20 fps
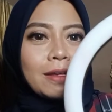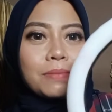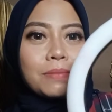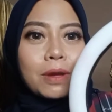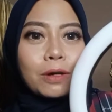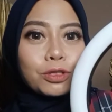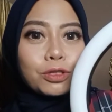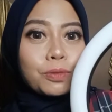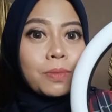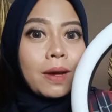ini
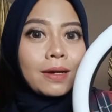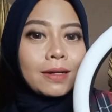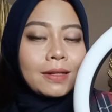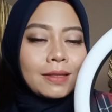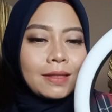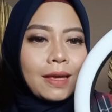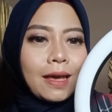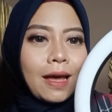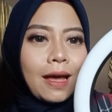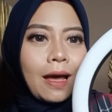bagus
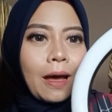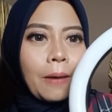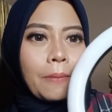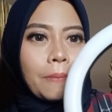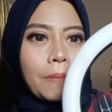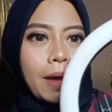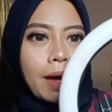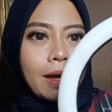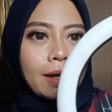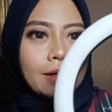banget ya,
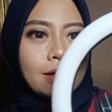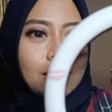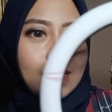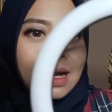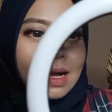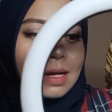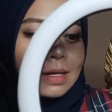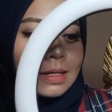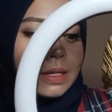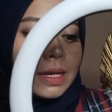aman, nggak
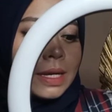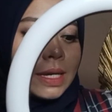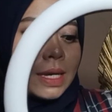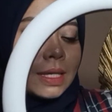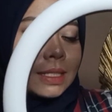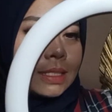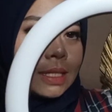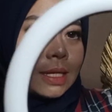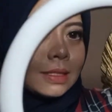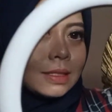ada
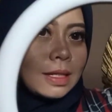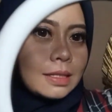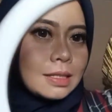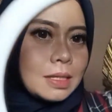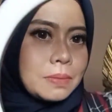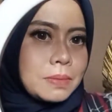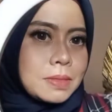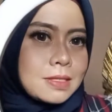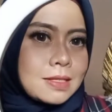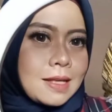yang cacat
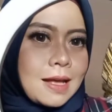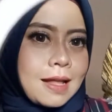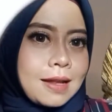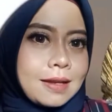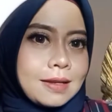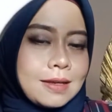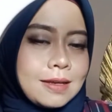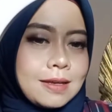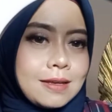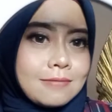sama
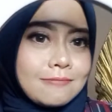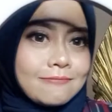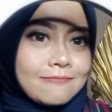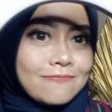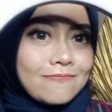sekali.